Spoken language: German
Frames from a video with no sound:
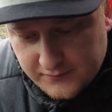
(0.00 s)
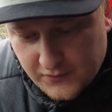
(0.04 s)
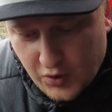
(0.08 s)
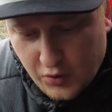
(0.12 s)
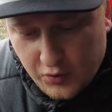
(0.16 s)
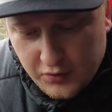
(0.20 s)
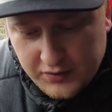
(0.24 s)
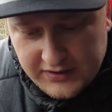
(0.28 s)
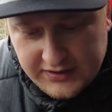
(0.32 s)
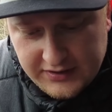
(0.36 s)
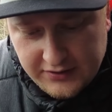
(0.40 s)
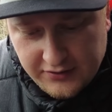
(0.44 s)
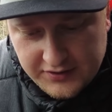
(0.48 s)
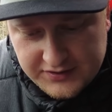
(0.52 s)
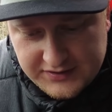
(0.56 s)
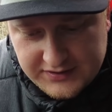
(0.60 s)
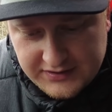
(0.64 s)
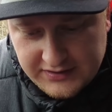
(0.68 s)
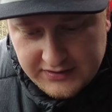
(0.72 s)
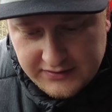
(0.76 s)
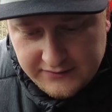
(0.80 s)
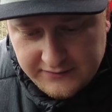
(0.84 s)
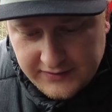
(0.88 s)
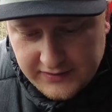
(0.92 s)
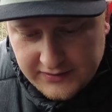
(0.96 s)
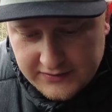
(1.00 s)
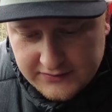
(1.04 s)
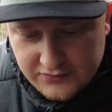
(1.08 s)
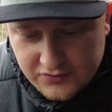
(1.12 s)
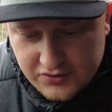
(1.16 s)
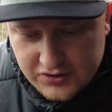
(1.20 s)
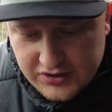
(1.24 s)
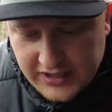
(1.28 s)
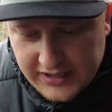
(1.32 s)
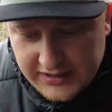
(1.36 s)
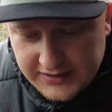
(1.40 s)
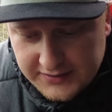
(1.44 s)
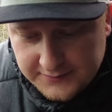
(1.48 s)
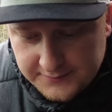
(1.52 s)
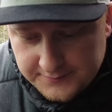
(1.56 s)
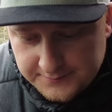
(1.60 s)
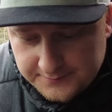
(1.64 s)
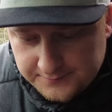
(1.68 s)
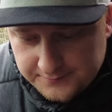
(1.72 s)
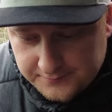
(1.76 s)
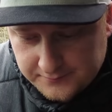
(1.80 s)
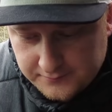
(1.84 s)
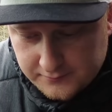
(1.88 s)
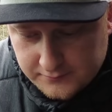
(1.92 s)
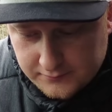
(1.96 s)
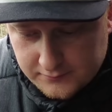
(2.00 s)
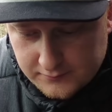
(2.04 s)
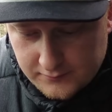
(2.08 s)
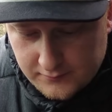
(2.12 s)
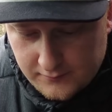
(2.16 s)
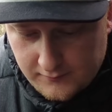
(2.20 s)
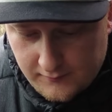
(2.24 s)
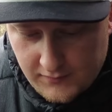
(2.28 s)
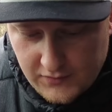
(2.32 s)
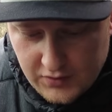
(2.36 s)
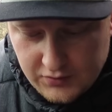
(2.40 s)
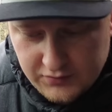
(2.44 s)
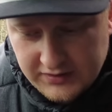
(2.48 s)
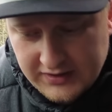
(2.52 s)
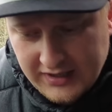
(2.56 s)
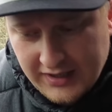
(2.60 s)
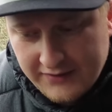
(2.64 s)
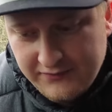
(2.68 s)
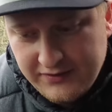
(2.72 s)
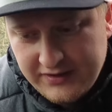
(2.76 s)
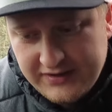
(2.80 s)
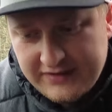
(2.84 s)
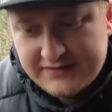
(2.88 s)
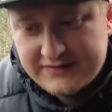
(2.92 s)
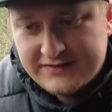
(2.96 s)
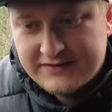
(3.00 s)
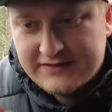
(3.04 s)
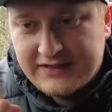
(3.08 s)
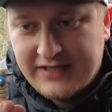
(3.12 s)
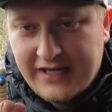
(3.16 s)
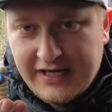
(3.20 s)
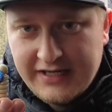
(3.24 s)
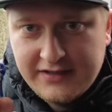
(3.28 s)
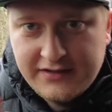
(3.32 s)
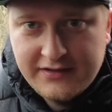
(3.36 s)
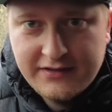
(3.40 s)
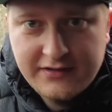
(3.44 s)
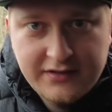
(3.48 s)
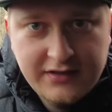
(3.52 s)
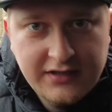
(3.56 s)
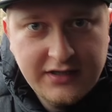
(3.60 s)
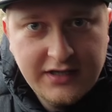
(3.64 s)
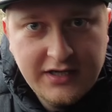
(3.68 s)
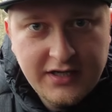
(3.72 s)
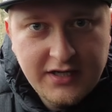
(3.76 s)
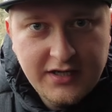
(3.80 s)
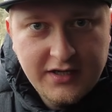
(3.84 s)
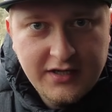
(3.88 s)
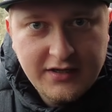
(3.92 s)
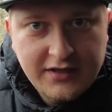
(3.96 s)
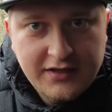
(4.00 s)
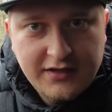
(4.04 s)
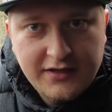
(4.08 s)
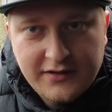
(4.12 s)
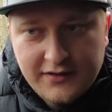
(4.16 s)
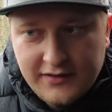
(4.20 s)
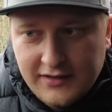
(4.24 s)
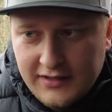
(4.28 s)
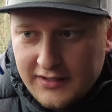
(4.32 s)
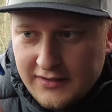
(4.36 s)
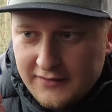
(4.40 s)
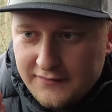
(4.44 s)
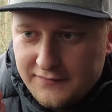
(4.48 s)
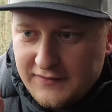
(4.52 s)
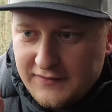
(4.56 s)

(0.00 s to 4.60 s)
ohne hier euch in die Finger zu schneiden. Und dann haben wir dieses kleine äh,